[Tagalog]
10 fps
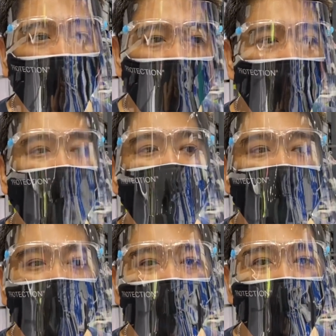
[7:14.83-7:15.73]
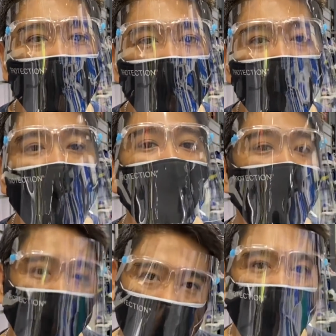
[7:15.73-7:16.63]
na kailangan natin tingnan.
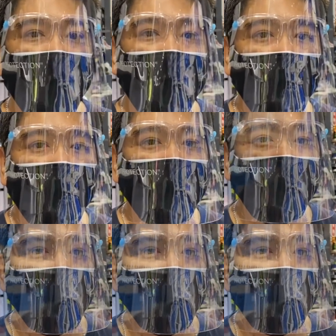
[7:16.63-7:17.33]
Puntahan na natin.